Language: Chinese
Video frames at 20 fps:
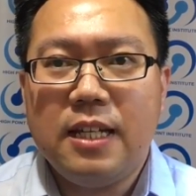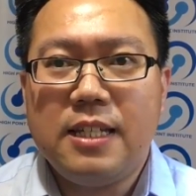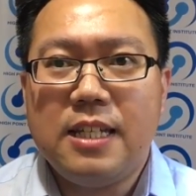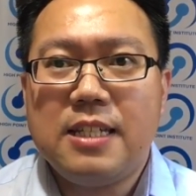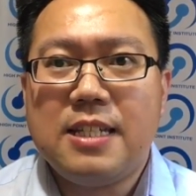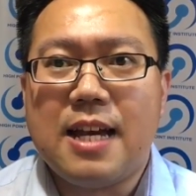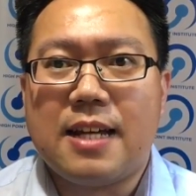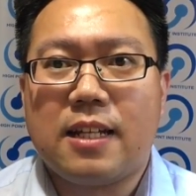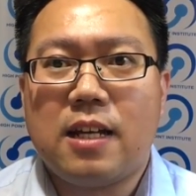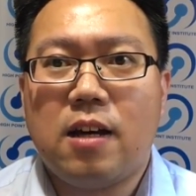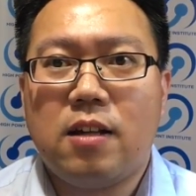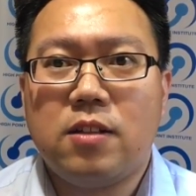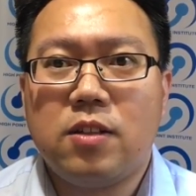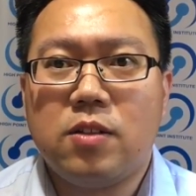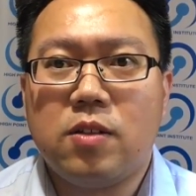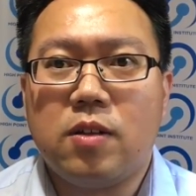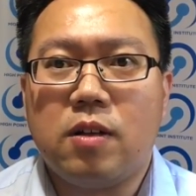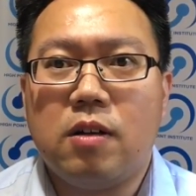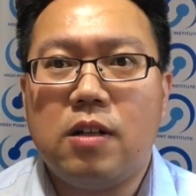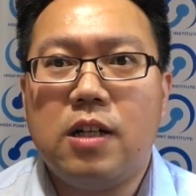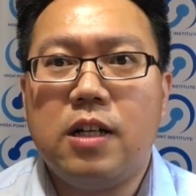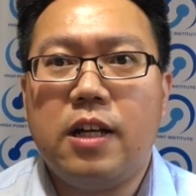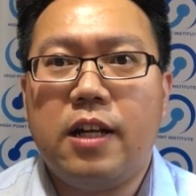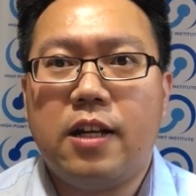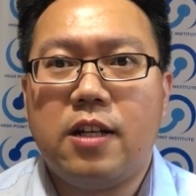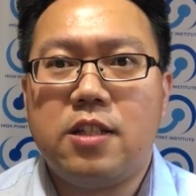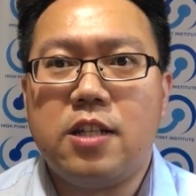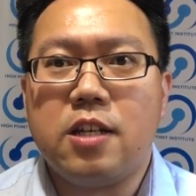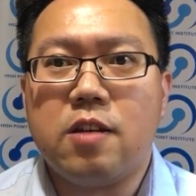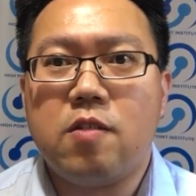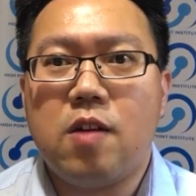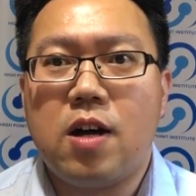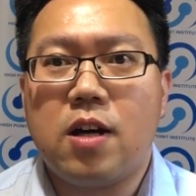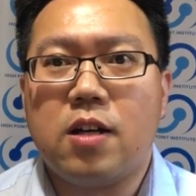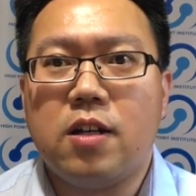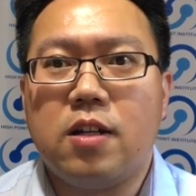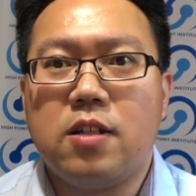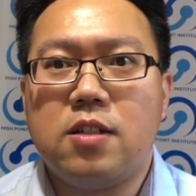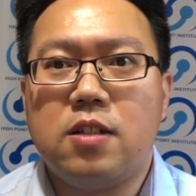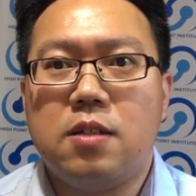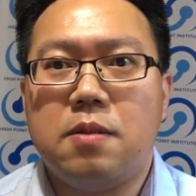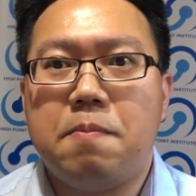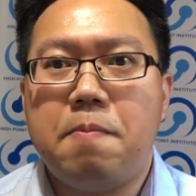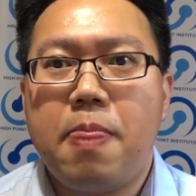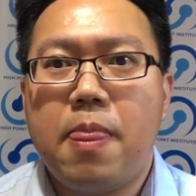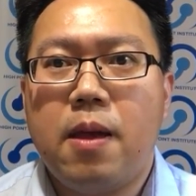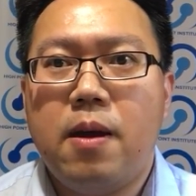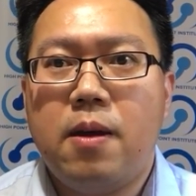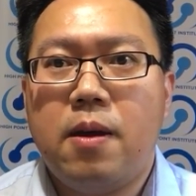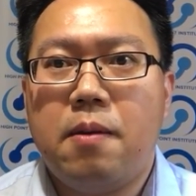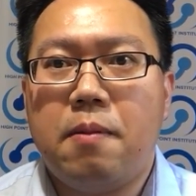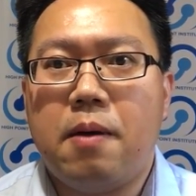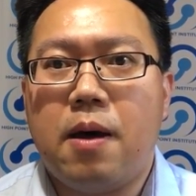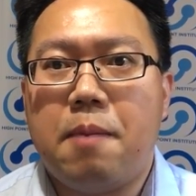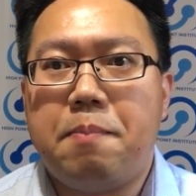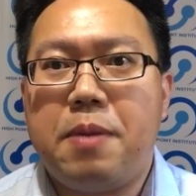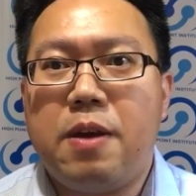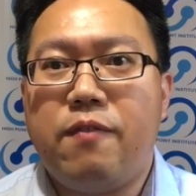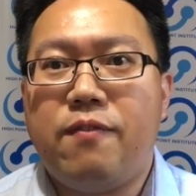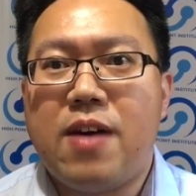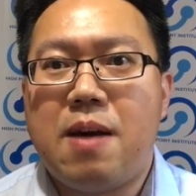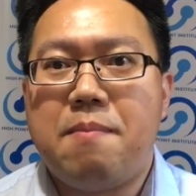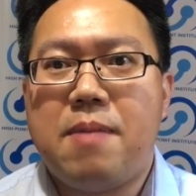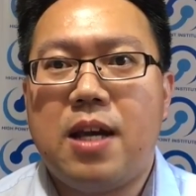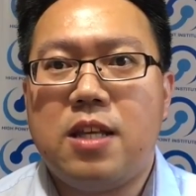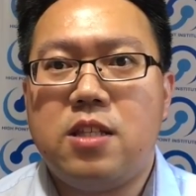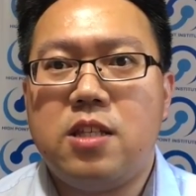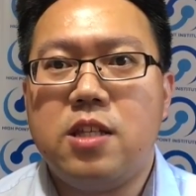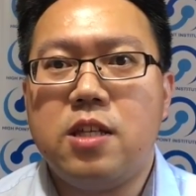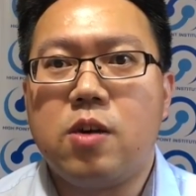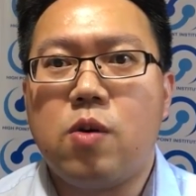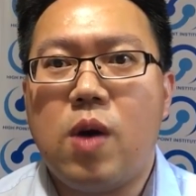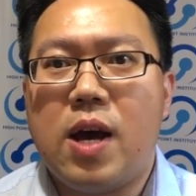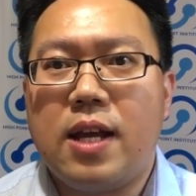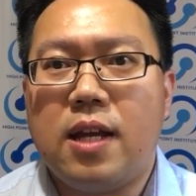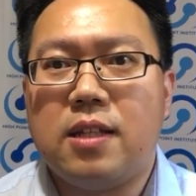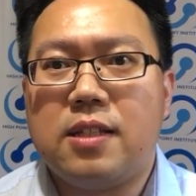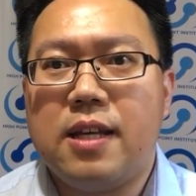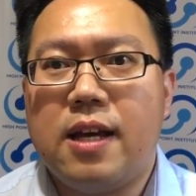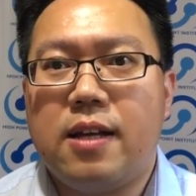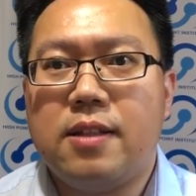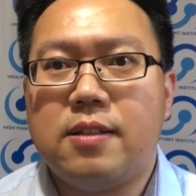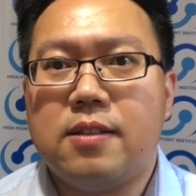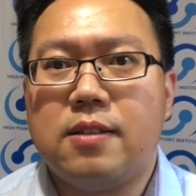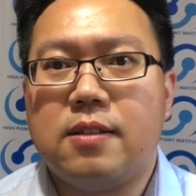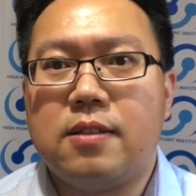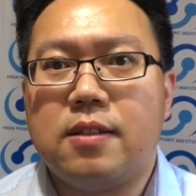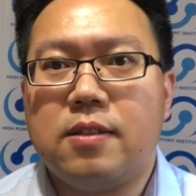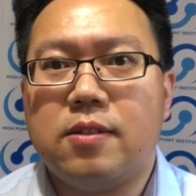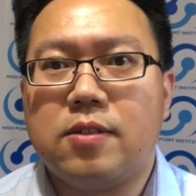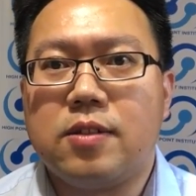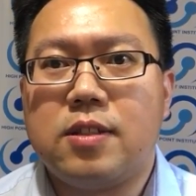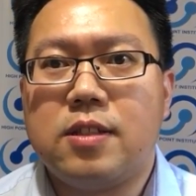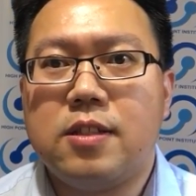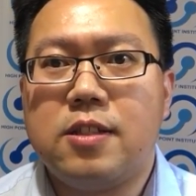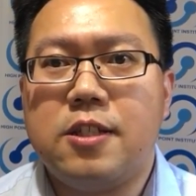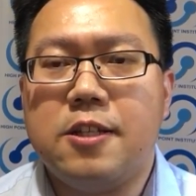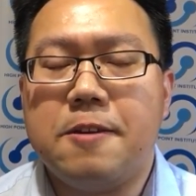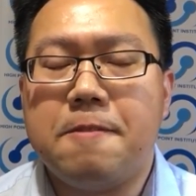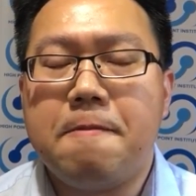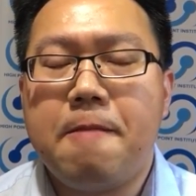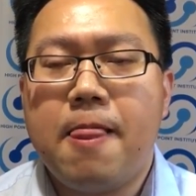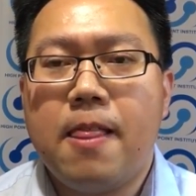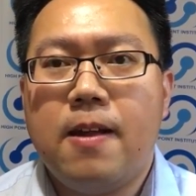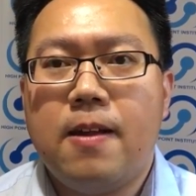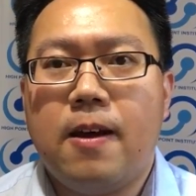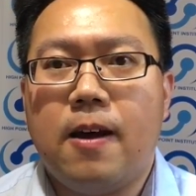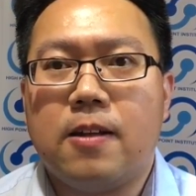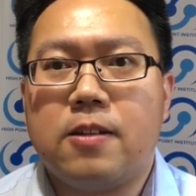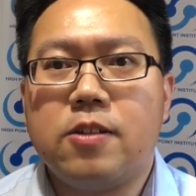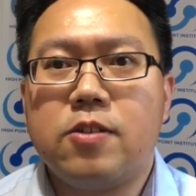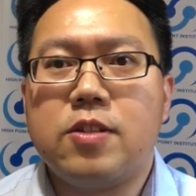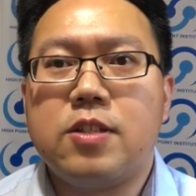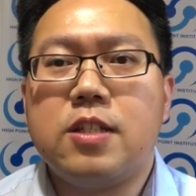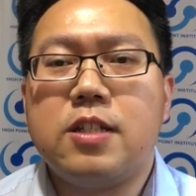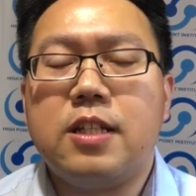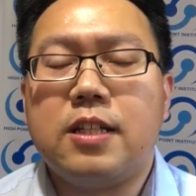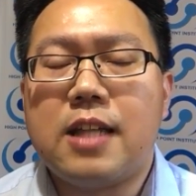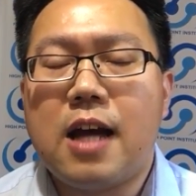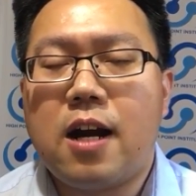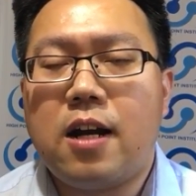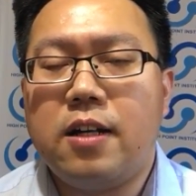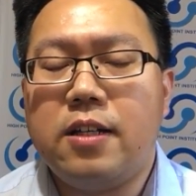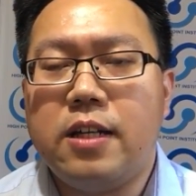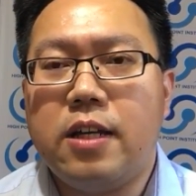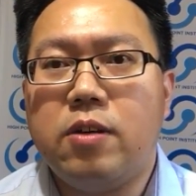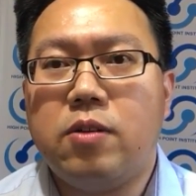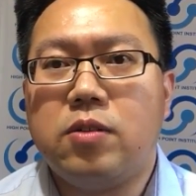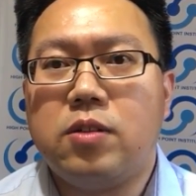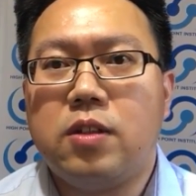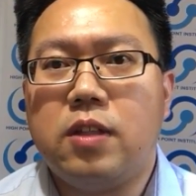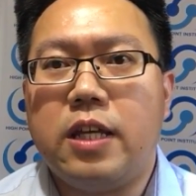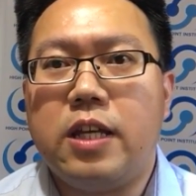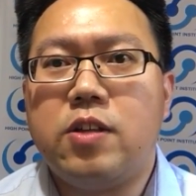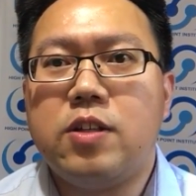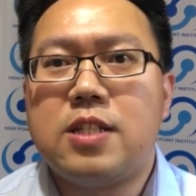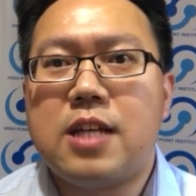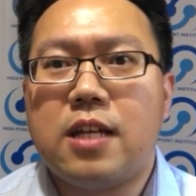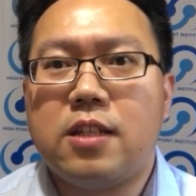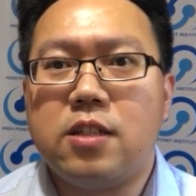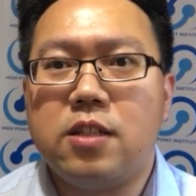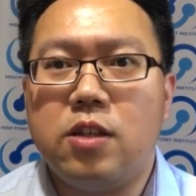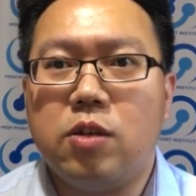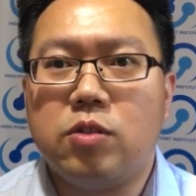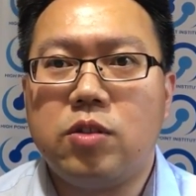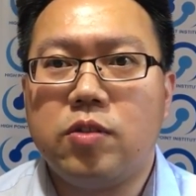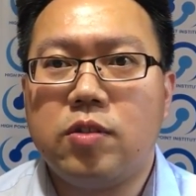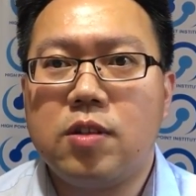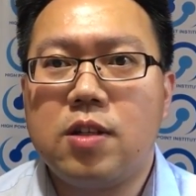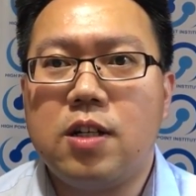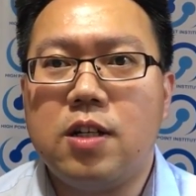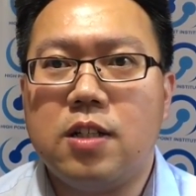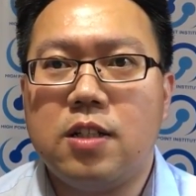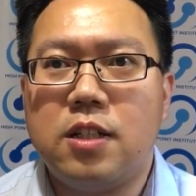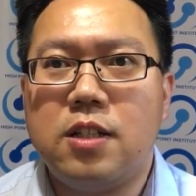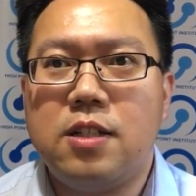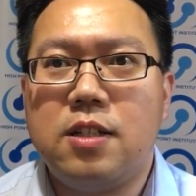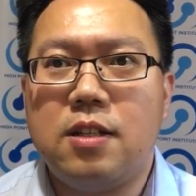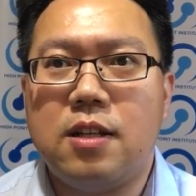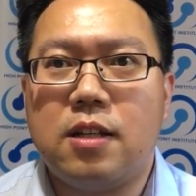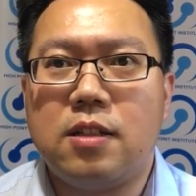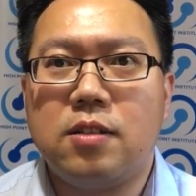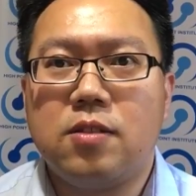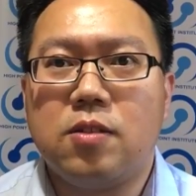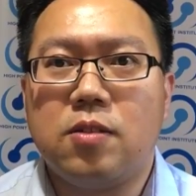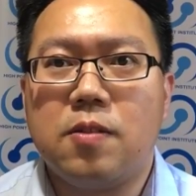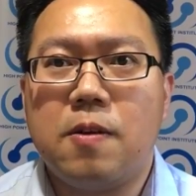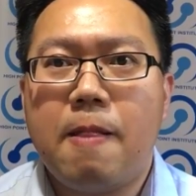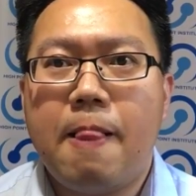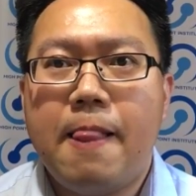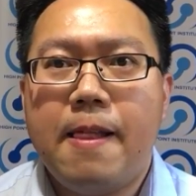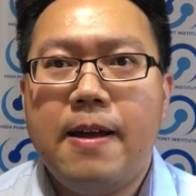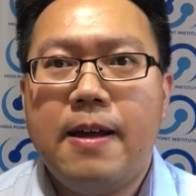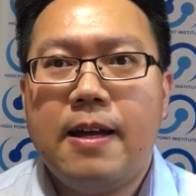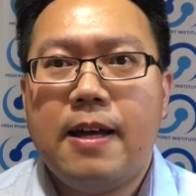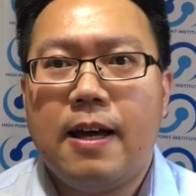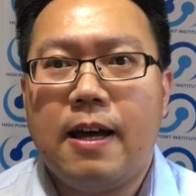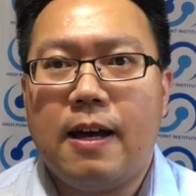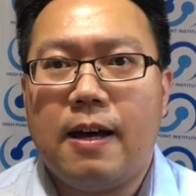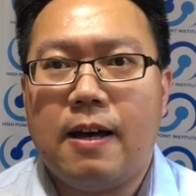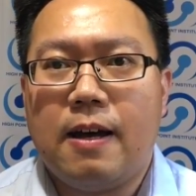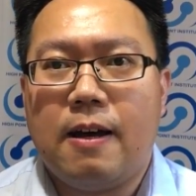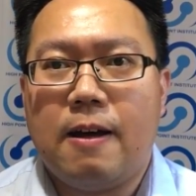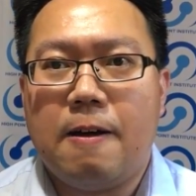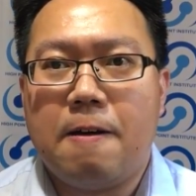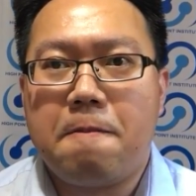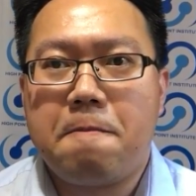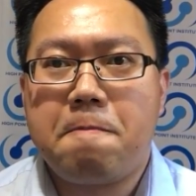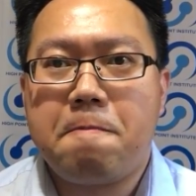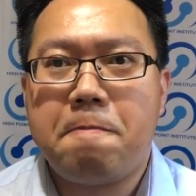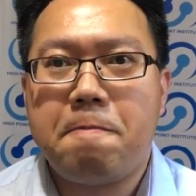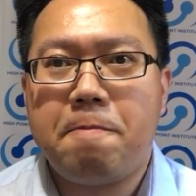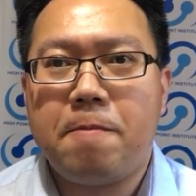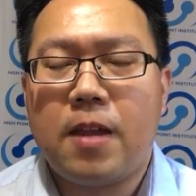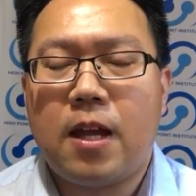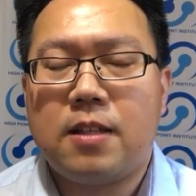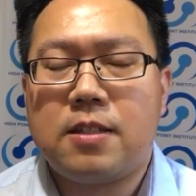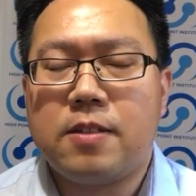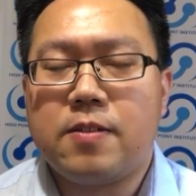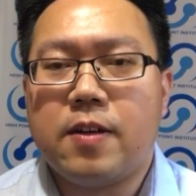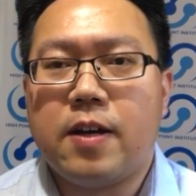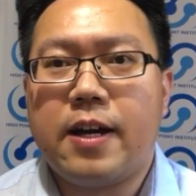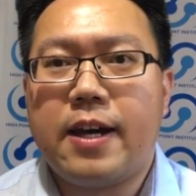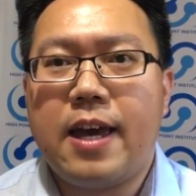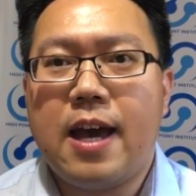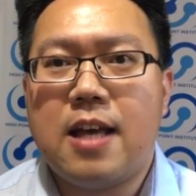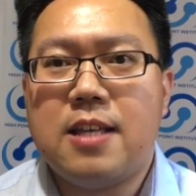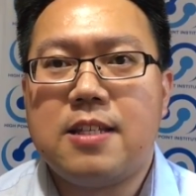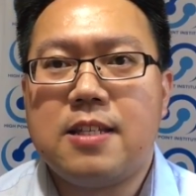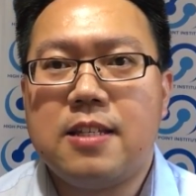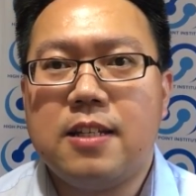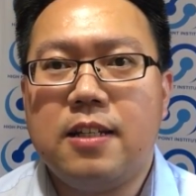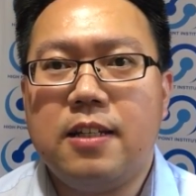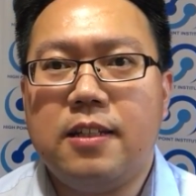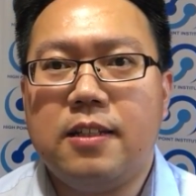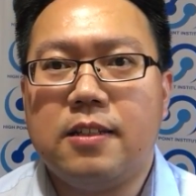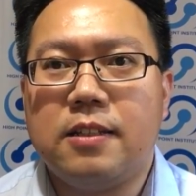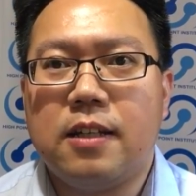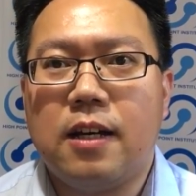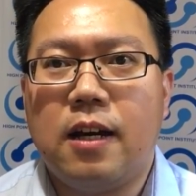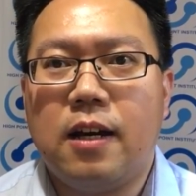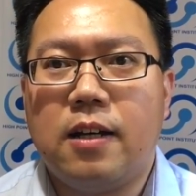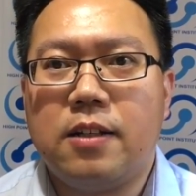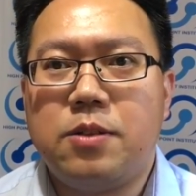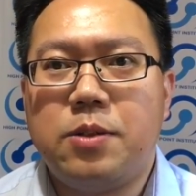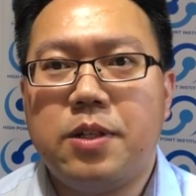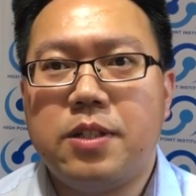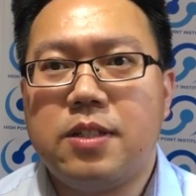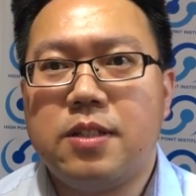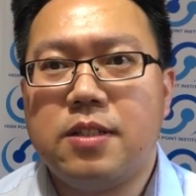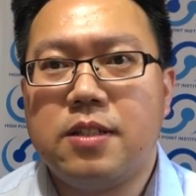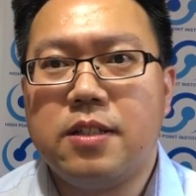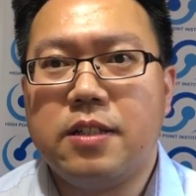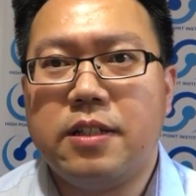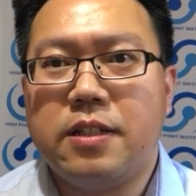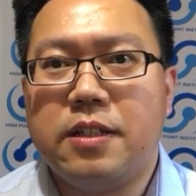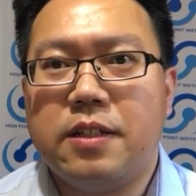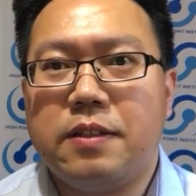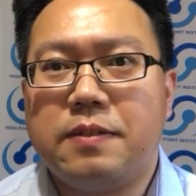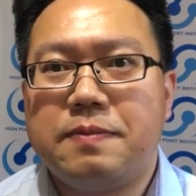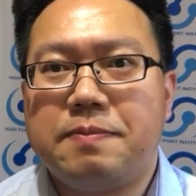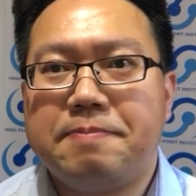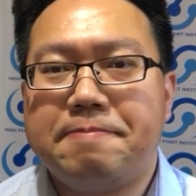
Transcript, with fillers: 也想到了这种恶劣的情况，可能是，呃，被贩卖器官的这样子这种事情啊，这种事情当然也有理论上是有这种可能性的，这种，啊，这种黑暗势力啊，确实是